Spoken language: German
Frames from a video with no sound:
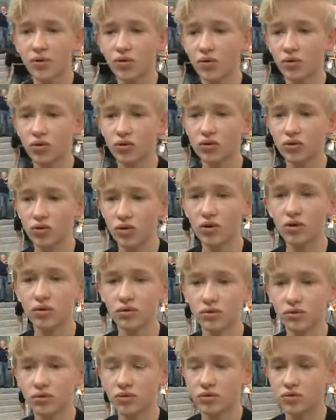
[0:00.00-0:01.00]
Und ja,
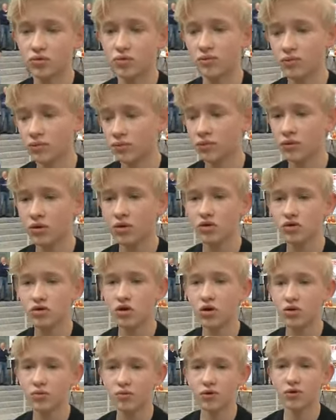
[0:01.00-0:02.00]
das das
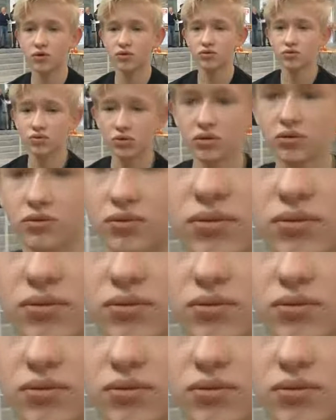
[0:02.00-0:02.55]
taugt mir ganz gut.